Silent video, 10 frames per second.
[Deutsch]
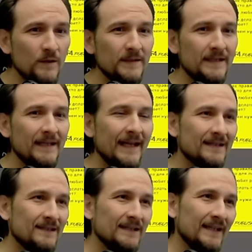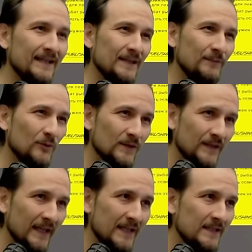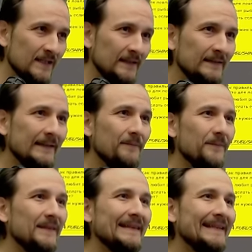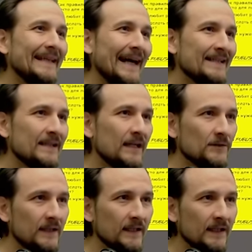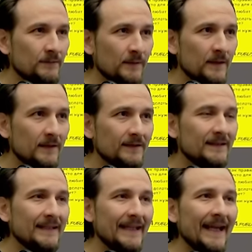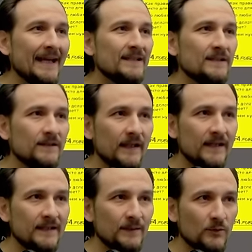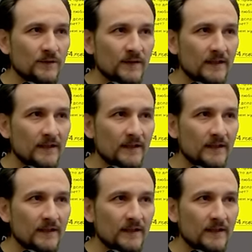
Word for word: mit den ersten 30 Prozent. Das, also hier kriegt man die ersten 30 Prozent